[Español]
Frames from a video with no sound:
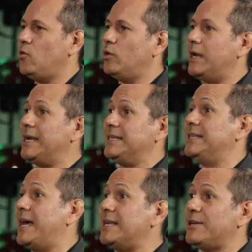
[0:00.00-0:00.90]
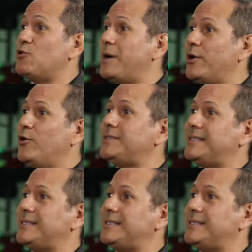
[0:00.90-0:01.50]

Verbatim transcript: una de las necesidades del ser humano es